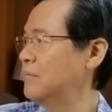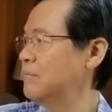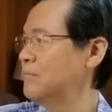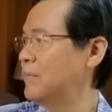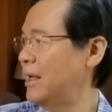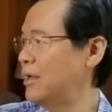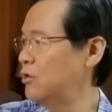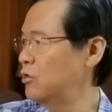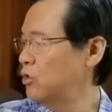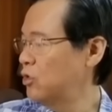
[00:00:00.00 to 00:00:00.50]

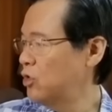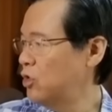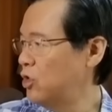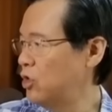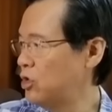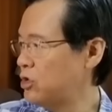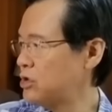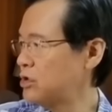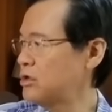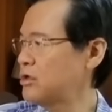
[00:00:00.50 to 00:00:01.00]

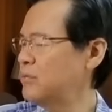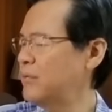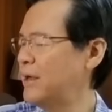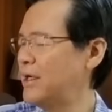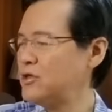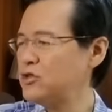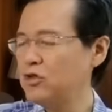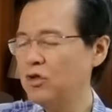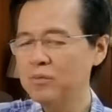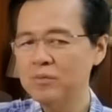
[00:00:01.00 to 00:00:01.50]
malungkot, yung
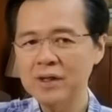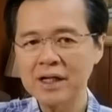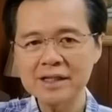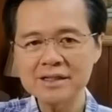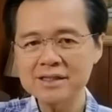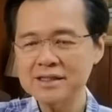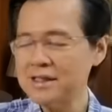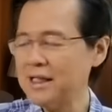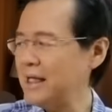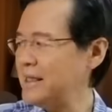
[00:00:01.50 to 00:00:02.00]
mga sobrang
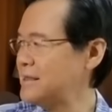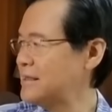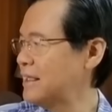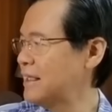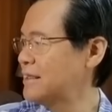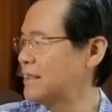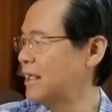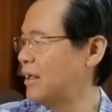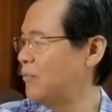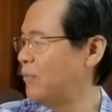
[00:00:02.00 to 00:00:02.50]
stress
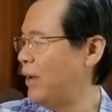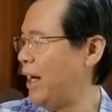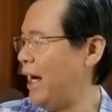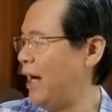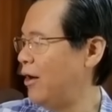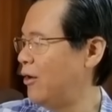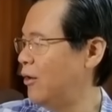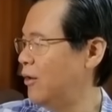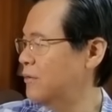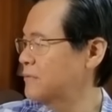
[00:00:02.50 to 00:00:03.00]
sa
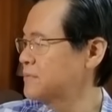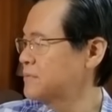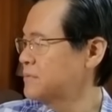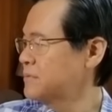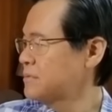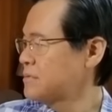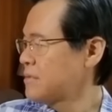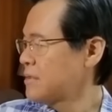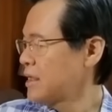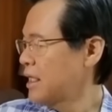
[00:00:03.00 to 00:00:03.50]
trabaho,
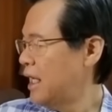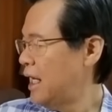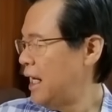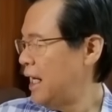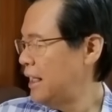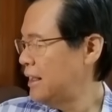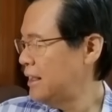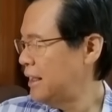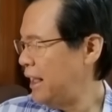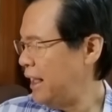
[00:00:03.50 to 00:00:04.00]

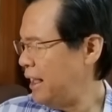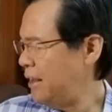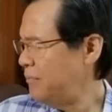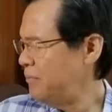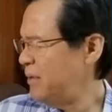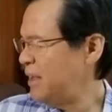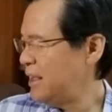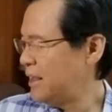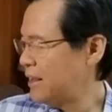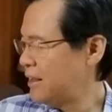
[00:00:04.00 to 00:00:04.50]

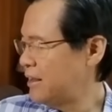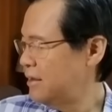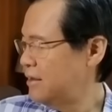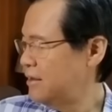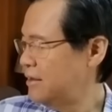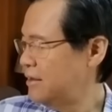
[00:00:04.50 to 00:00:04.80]
anemic,